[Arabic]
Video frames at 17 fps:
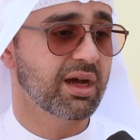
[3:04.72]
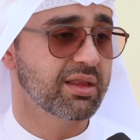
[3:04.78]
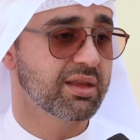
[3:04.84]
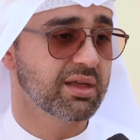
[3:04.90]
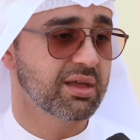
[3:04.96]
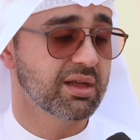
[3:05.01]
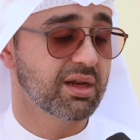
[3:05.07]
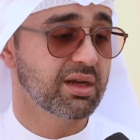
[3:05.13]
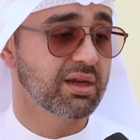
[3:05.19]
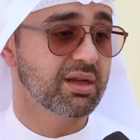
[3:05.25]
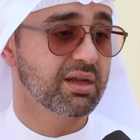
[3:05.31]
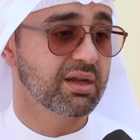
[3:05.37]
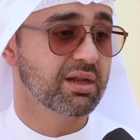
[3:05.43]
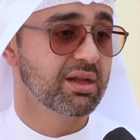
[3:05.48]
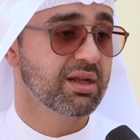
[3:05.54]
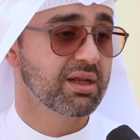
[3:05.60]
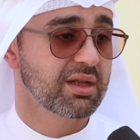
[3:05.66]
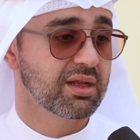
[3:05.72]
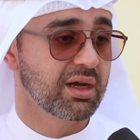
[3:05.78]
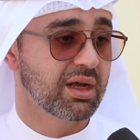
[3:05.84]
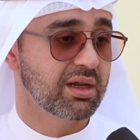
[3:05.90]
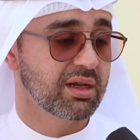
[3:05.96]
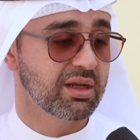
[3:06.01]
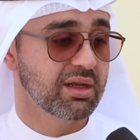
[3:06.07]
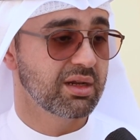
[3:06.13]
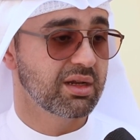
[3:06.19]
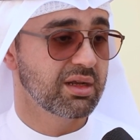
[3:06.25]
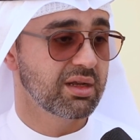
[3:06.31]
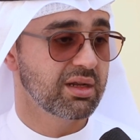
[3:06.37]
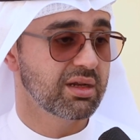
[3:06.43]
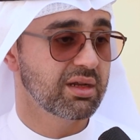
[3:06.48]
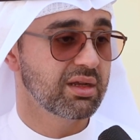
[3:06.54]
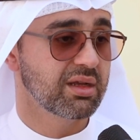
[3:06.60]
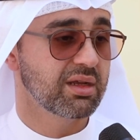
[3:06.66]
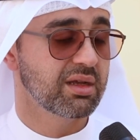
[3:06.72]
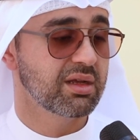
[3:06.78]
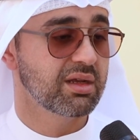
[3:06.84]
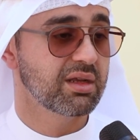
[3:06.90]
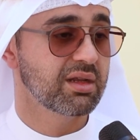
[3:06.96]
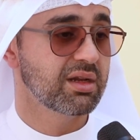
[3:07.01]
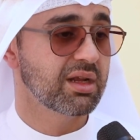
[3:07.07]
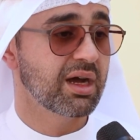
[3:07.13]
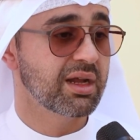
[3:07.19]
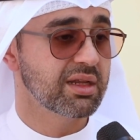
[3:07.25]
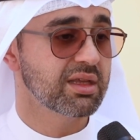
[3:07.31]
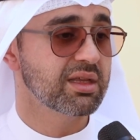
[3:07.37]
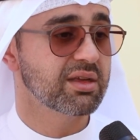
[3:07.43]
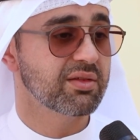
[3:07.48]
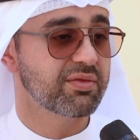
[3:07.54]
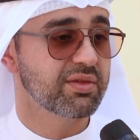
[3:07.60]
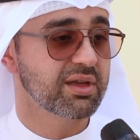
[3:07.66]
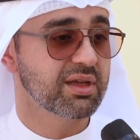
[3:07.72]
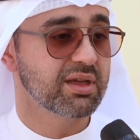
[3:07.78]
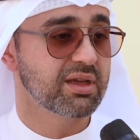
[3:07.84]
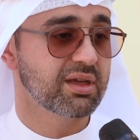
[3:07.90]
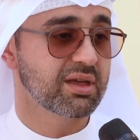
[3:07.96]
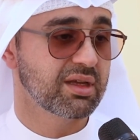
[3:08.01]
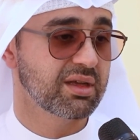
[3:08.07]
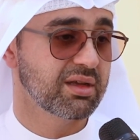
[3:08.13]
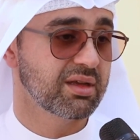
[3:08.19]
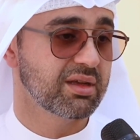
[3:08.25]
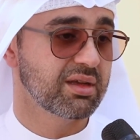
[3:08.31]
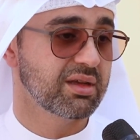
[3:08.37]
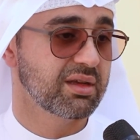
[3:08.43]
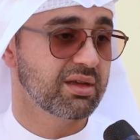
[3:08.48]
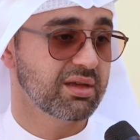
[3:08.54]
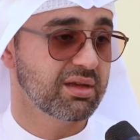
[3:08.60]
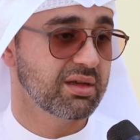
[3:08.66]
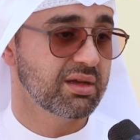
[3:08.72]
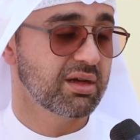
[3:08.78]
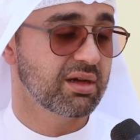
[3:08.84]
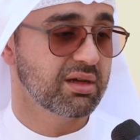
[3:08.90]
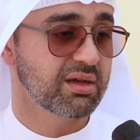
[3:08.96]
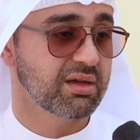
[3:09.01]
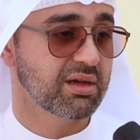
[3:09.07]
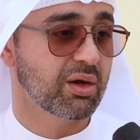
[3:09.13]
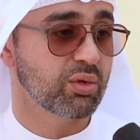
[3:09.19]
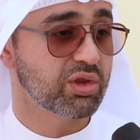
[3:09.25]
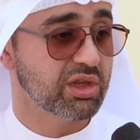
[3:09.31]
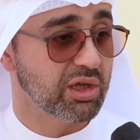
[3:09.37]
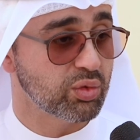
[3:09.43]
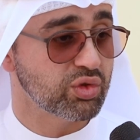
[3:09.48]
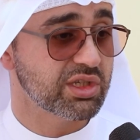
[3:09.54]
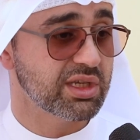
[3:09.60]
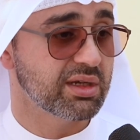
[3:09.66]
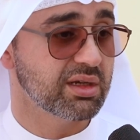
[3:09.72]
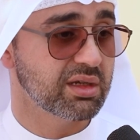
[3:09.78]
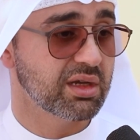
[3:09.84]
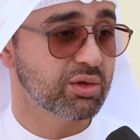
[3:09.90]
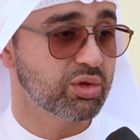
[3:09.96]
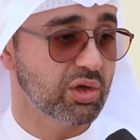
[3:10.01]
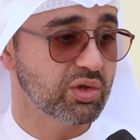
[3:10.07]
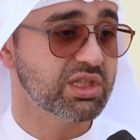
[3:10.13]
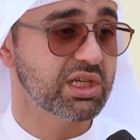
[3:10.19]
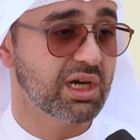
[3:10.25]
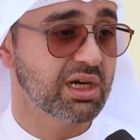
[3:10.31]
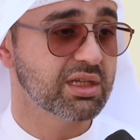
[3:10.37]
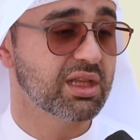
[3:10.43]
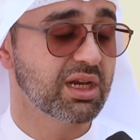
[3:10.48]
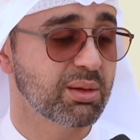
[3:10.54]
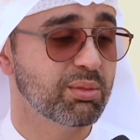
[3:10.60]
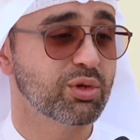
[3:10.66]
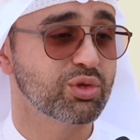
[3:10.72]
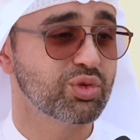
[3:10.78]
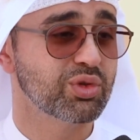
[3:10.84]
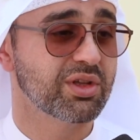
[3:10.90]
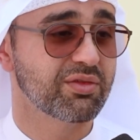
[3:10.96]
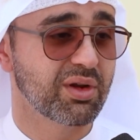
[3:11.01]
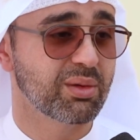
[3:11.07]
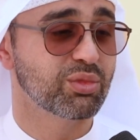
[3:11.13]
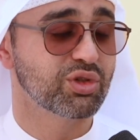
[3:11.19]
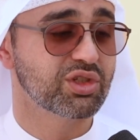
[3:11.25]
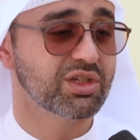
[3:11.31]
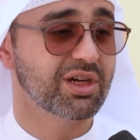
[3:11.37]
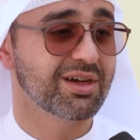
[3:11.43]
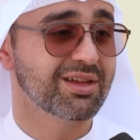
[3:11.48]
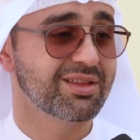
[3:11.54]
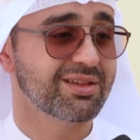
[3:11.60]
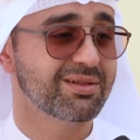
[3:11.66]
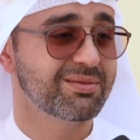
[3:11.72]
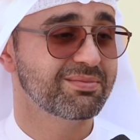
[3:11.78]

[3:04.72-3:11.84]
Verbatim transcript: هذه الاليه في آه، او التوزيع التوزيعات اللي موجوده في المنشات.